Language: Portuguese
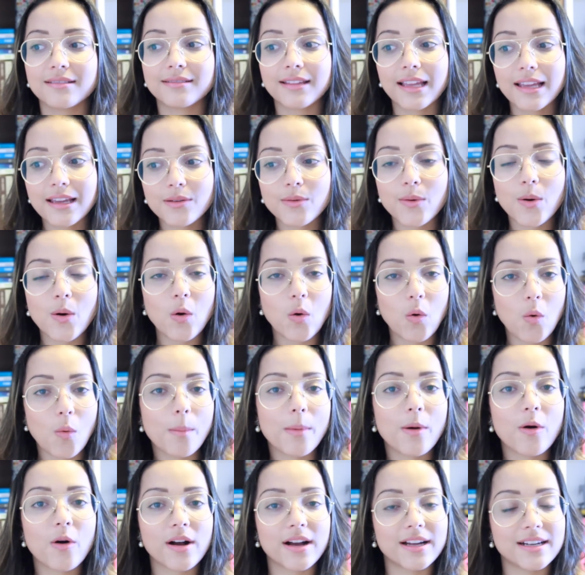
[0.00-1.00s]
tenham
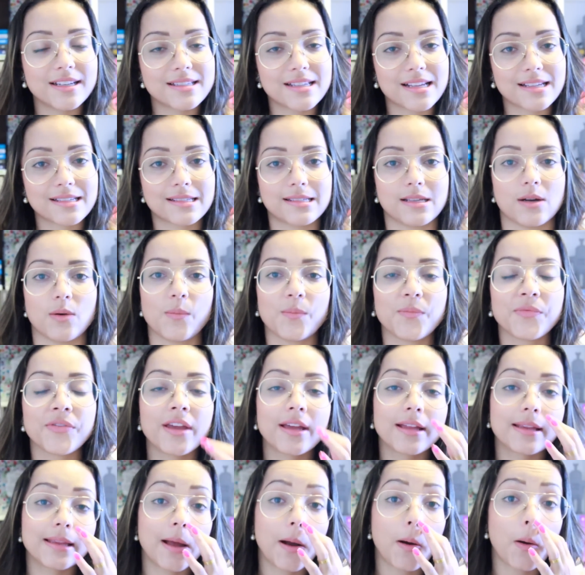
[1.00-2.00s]
alguma organização
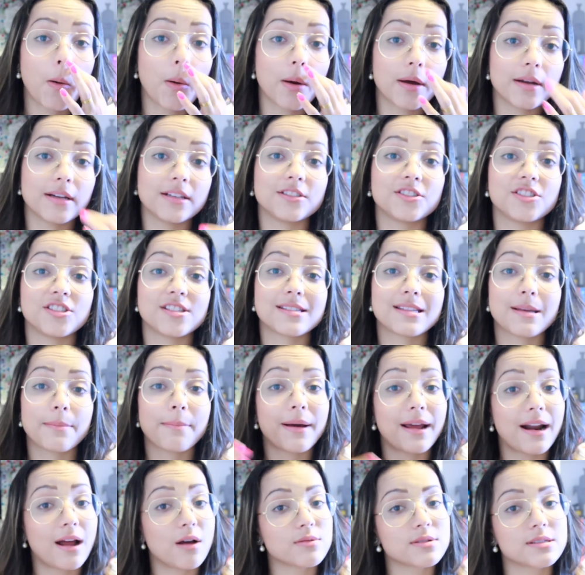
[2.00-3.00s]
na hora de
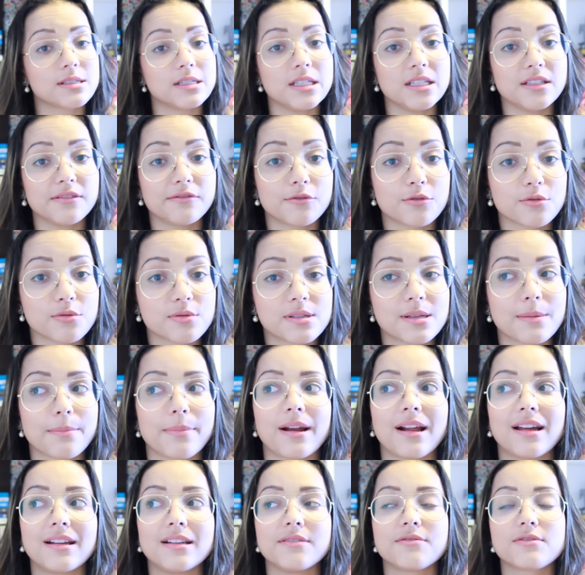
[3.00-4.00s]
separar os livros,
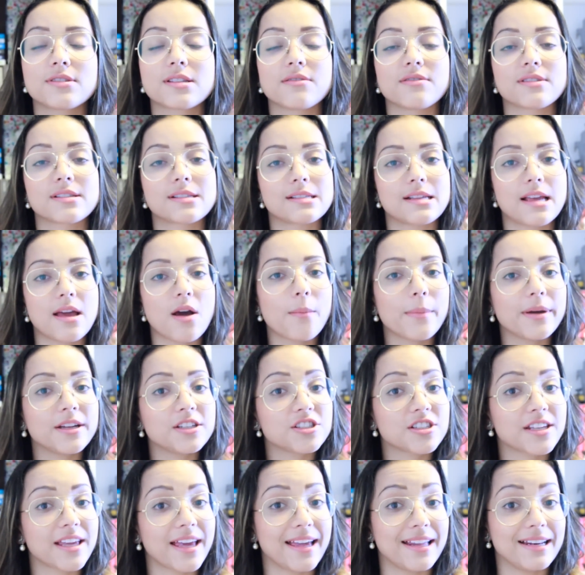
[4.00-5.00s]
separar livros que vocês
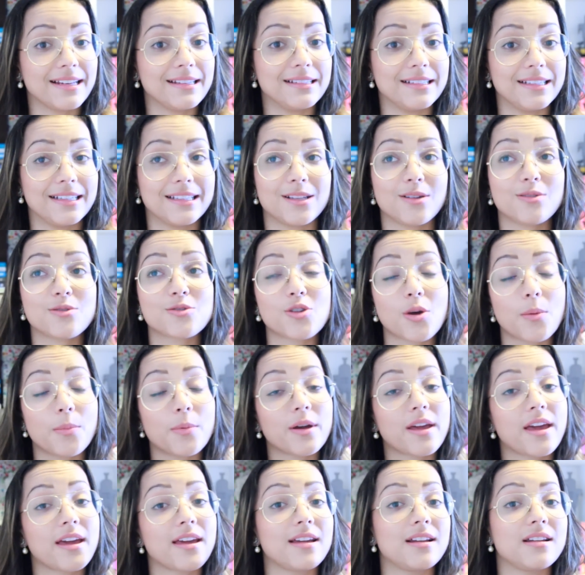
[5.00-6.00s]
realmente querem ler, não só
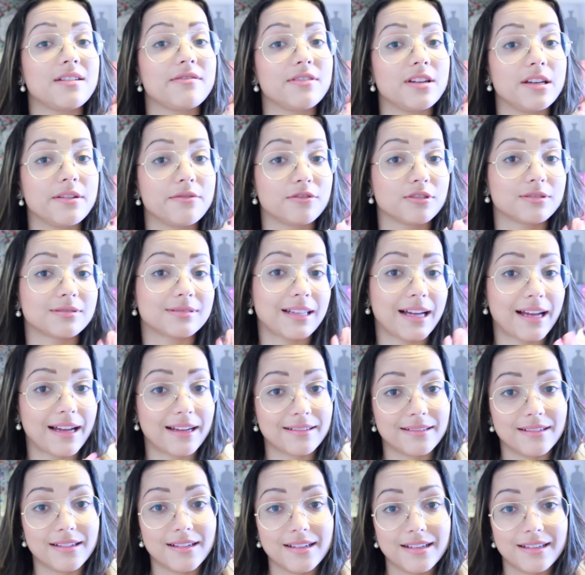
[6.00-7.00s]
porque aquele livro
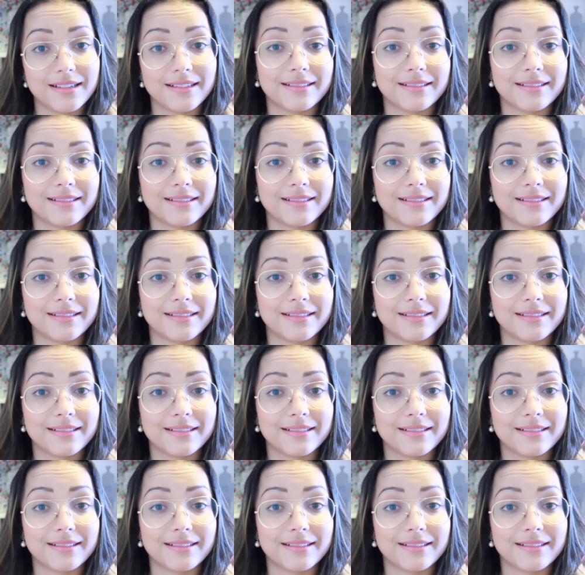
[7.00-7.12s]
tá